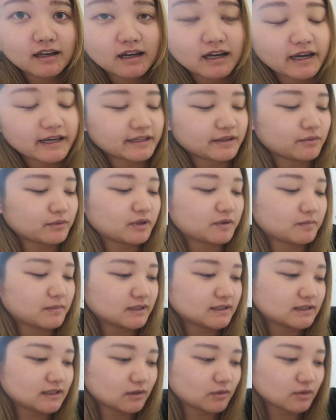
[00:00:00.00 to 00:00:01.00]
書いておき
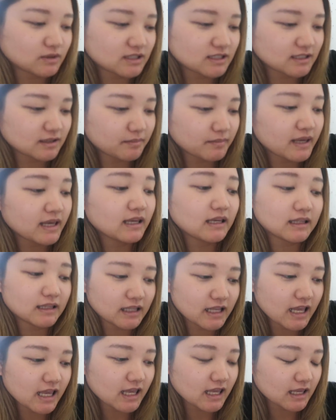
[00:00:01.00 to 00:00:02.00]
ましたこっちがメイン
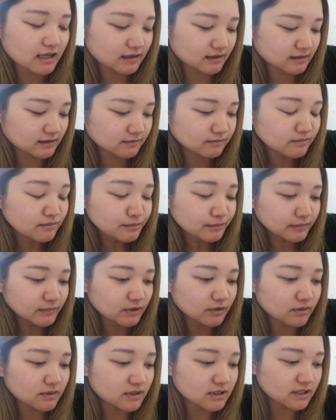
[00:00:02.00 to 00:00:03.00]
で
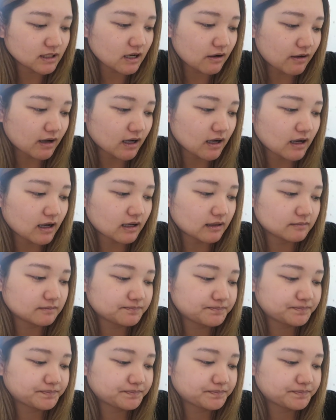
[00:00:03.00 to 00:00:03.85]
こっち側が